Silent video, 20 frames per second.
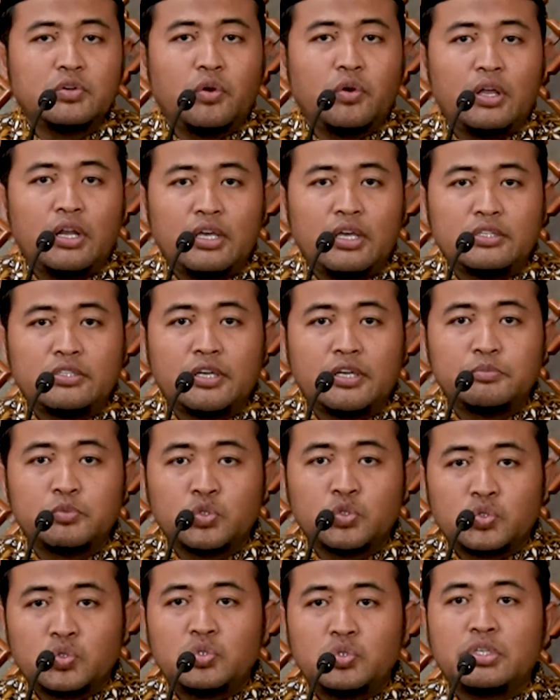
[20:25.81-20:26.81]
wa la
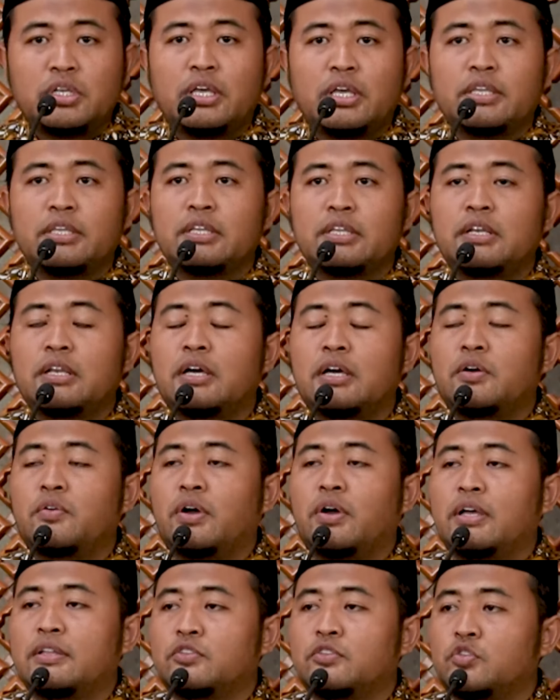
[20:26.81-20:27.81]
tamutunna illa
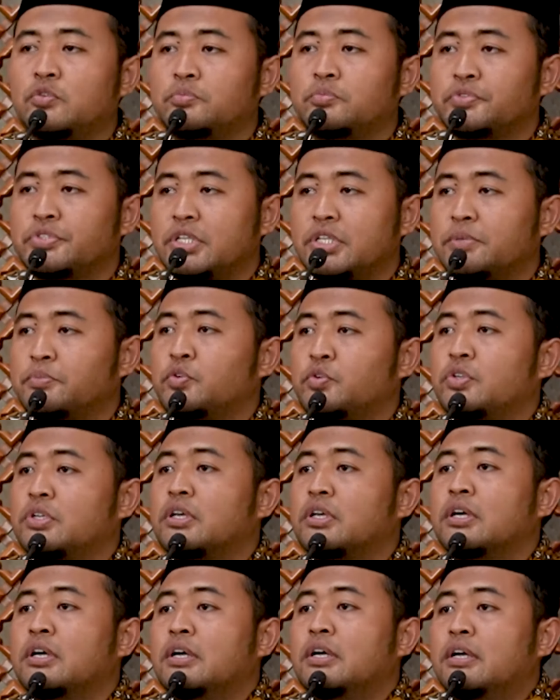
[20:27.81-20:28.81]
wa antum
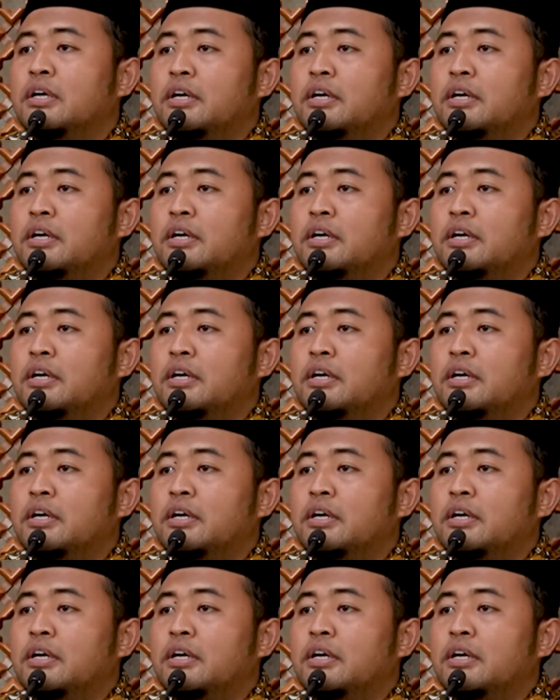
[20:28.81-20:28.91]
muslimun.